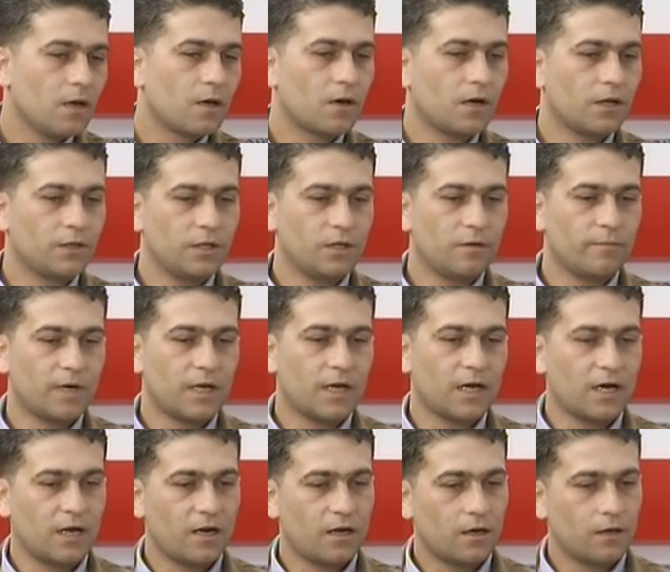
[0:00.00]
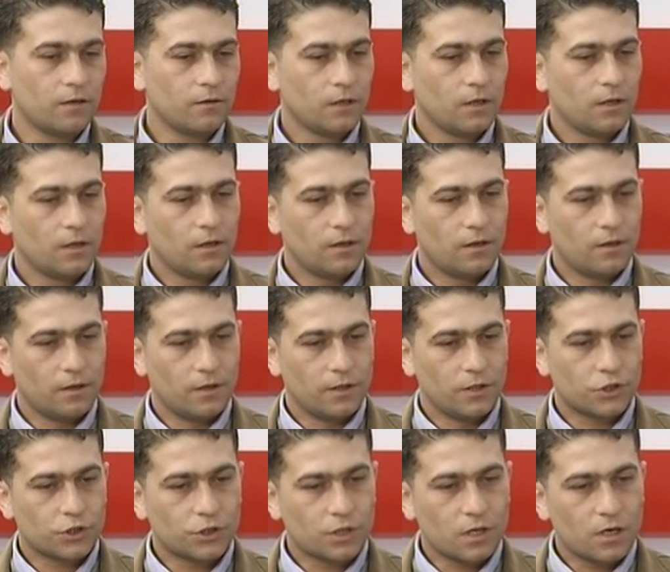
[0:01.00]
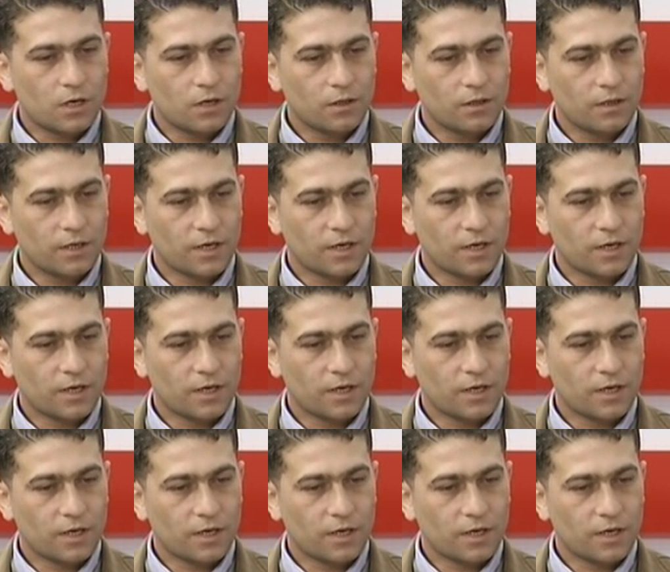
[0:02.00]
راح تعمل على آه، اشراك